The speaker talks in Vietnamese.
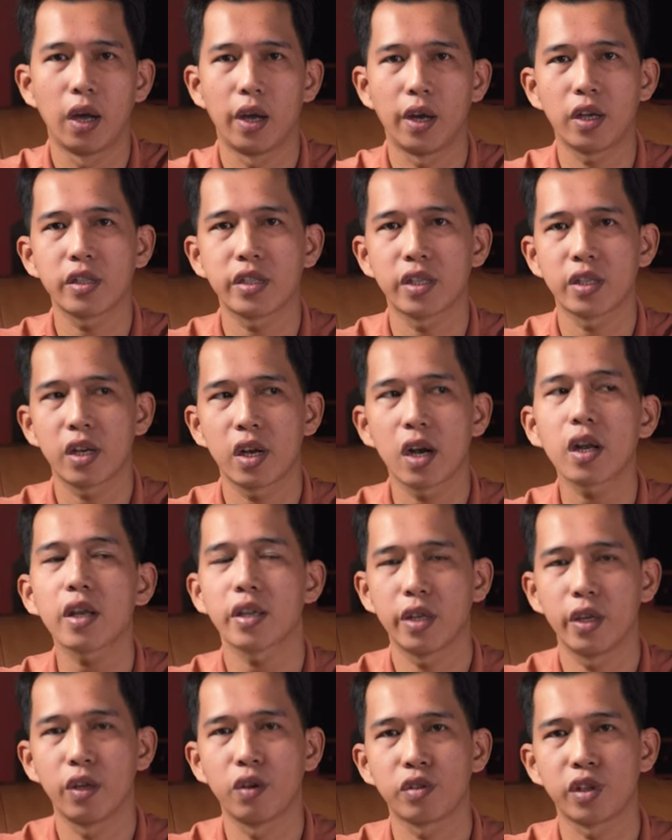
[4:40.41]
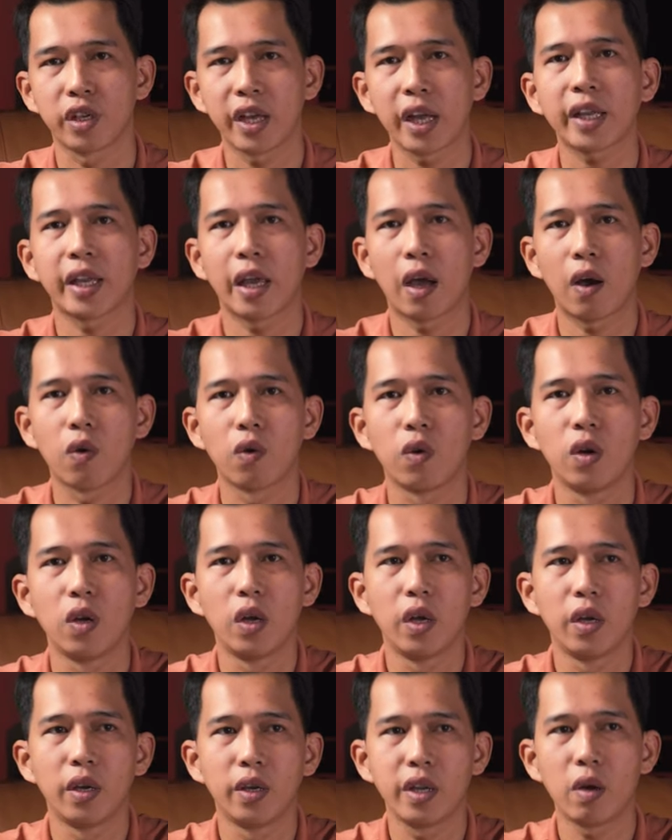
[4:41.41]
à, nó sẽ rất là nhiều sự khác nhau
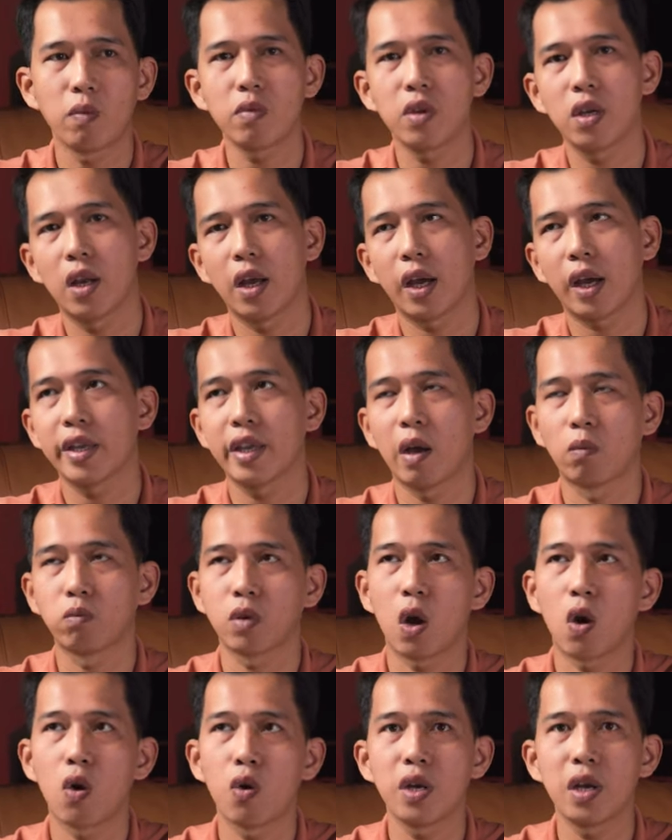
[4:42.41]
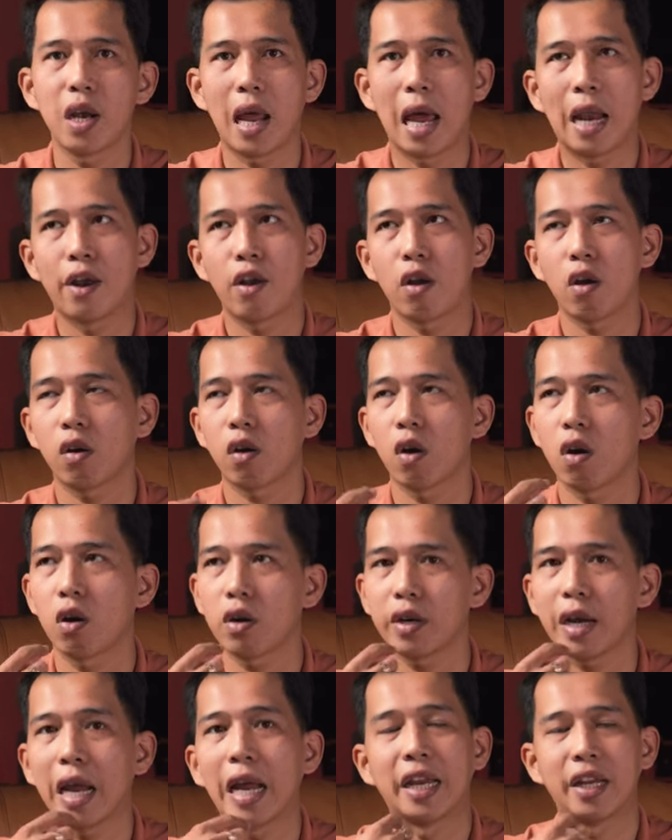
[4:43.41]
giống như là cái giọng nói là nó
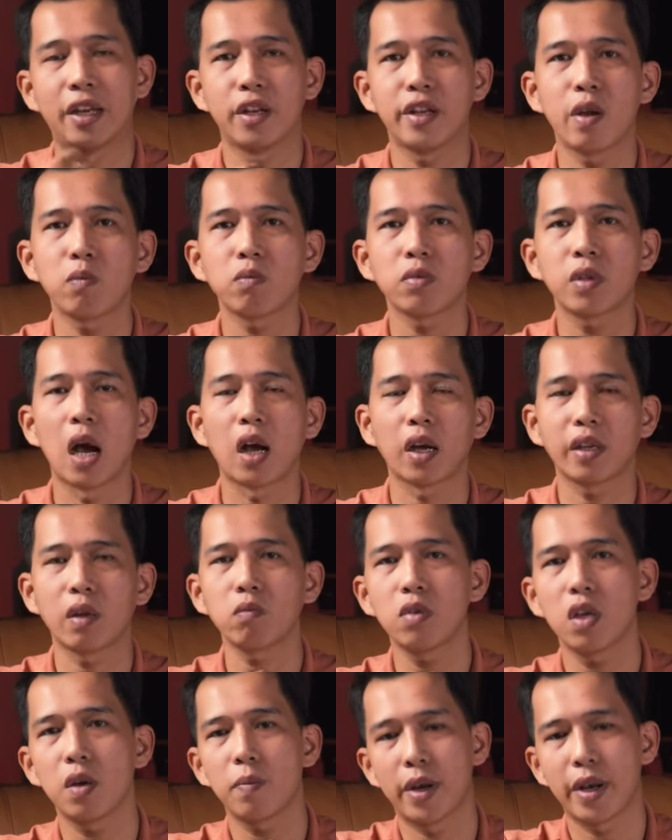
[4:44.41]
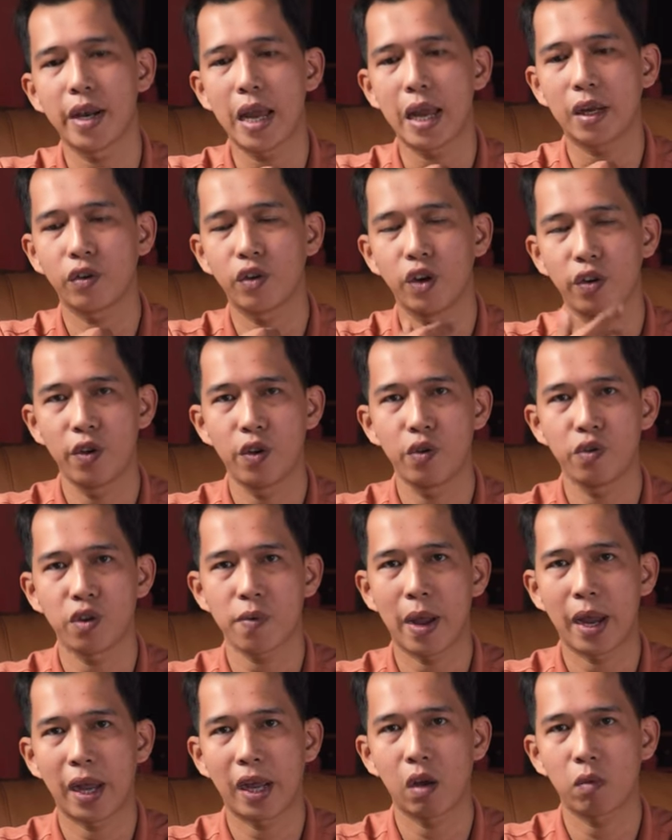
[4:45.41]
có đầy nó giống thật giống như mình đang review cho
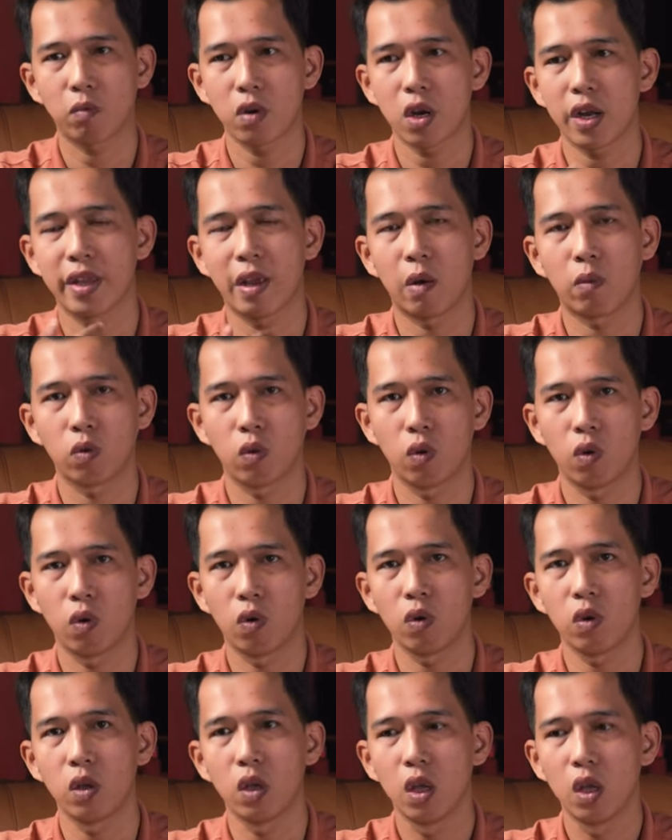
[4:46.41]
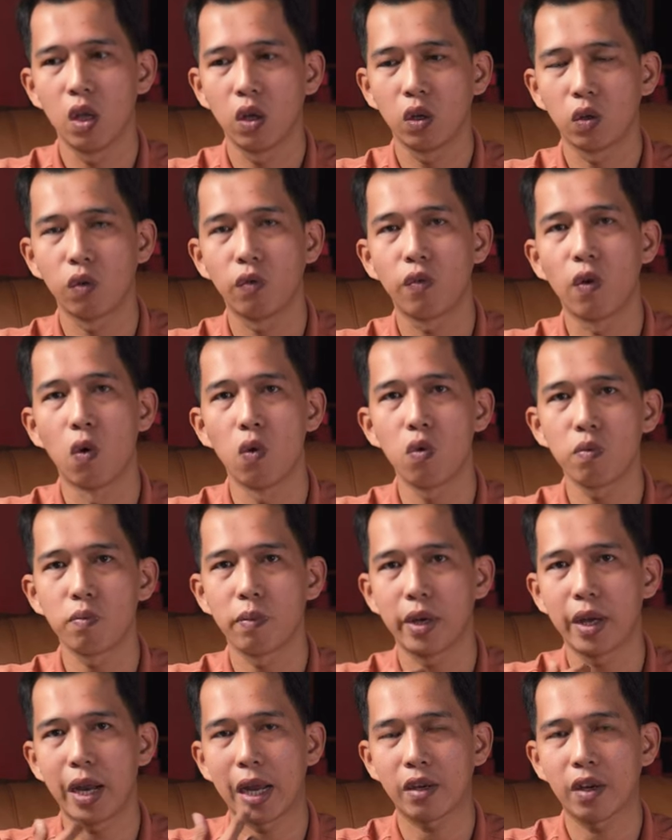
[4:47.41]
các bạn không đó là giọng của của vũ
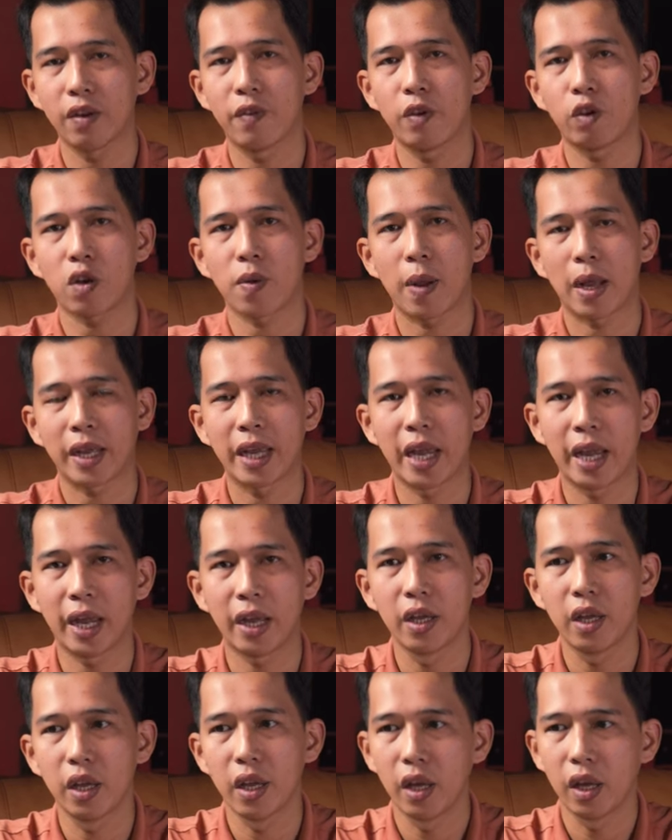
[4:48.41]
mình đang review cho các bạn nghe